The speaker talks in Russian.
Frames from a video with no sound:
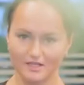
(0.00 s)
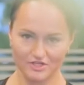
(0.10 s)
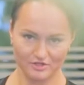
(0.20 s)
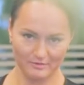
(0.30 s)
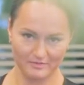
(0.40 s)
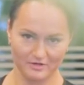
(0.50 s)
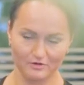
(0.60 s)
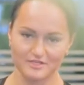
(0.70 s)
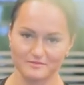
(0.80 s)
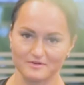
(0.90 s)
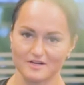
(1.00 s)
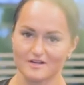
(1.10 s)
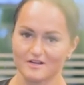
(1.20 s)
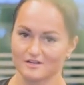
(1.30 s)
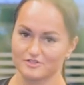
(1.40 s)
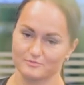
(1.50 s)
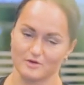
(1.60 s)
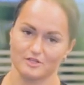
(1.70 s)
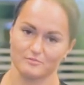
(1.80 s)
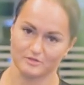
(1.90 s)
Дальше мы переходим к
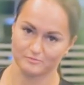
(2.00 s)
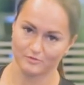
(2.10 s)
отжиманиям от